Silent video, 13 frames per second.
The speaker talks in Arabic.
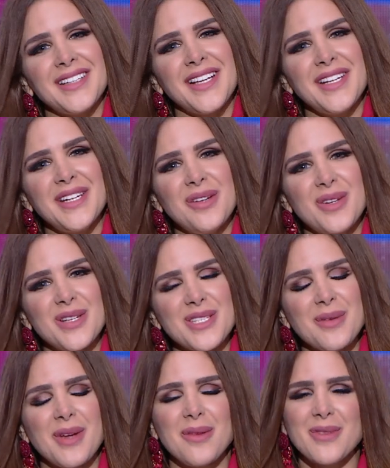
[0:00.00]
تاني
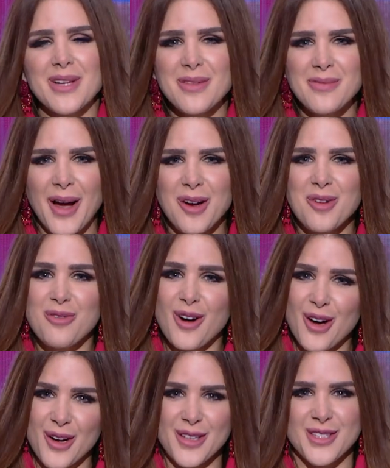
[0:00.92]
ولسه مكملين معاكم
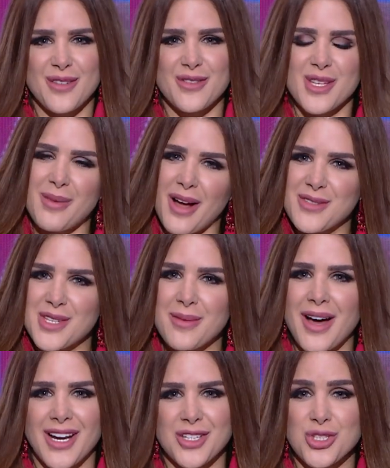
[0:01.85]
فقراتنا في 7 في
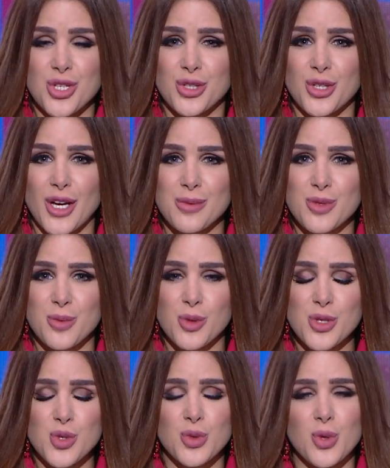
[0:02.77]
7 على شاشه تايم
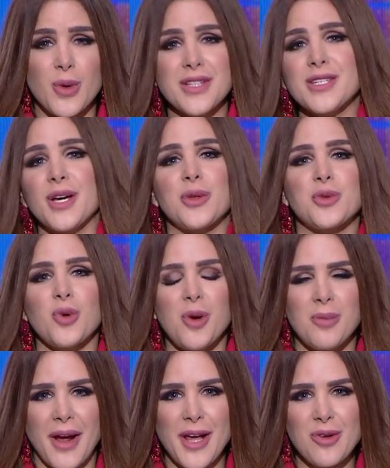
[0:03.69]
سبورتس ودلوقتي
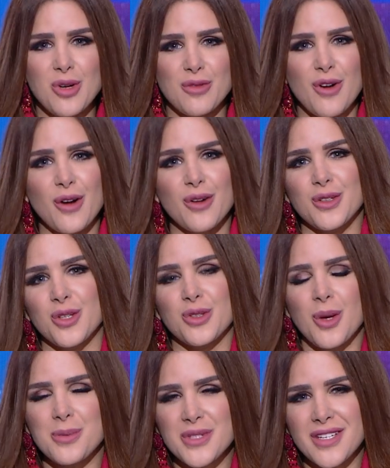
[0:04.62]
هنروح معاكم لفقره
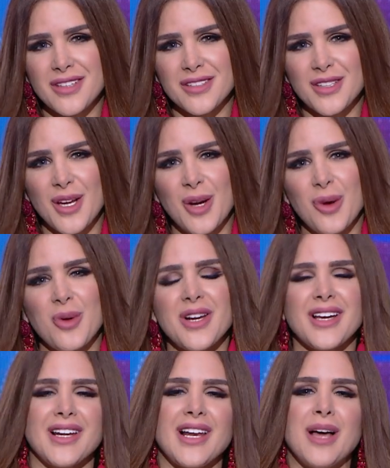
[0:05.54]
التوب سيكريت
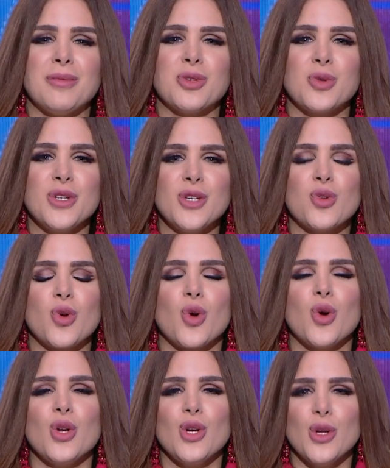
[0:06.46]
واللي خلالها بنقول لكم
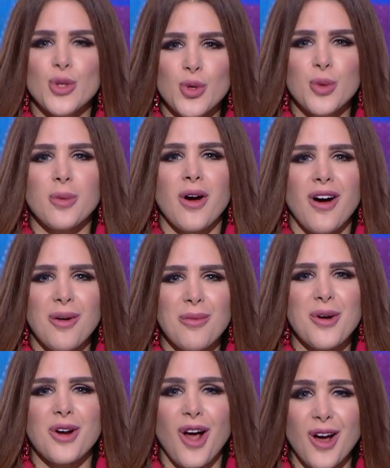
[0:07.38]
كل يوم
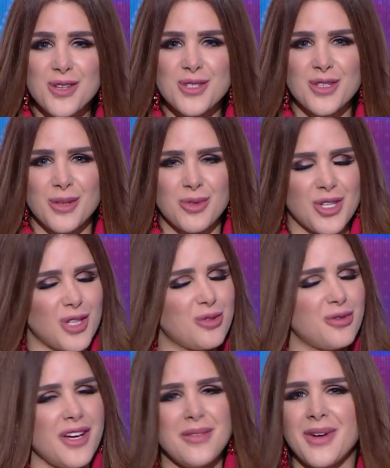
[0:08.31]
خبر حصري مش
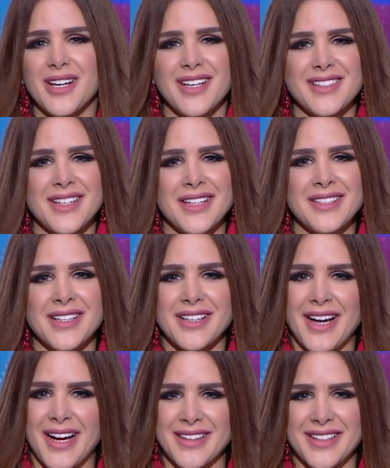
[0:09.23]
هتلاقوه في اي مكان تاني
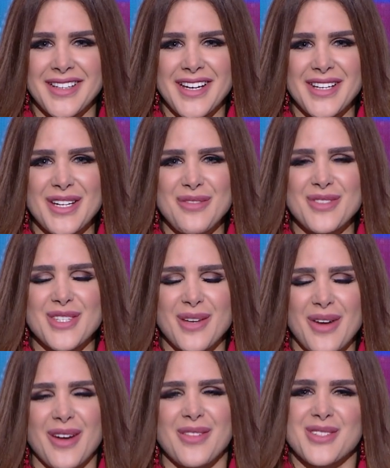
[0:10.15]
غير عندنا هنا في
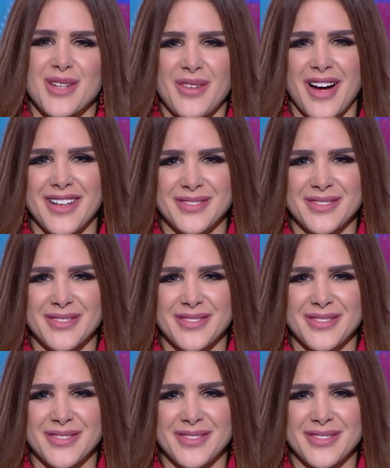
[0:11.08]
7 في 7